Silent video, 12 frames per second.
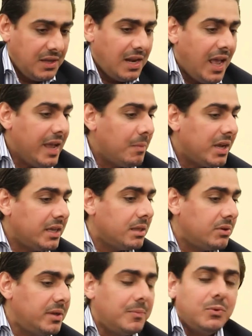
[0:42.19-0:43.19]
الهيئه ما
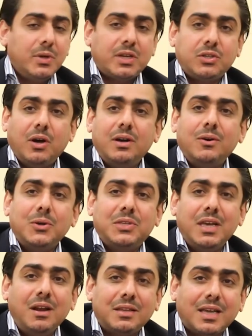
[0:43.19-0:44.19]
يقدرون يبنون لك
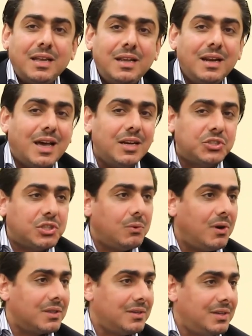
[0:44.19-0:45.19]
اوتيلات على على
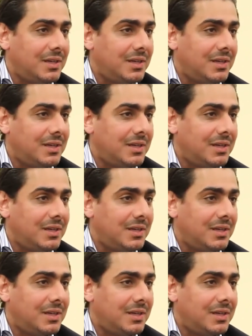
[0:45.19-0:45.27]
الشواطئ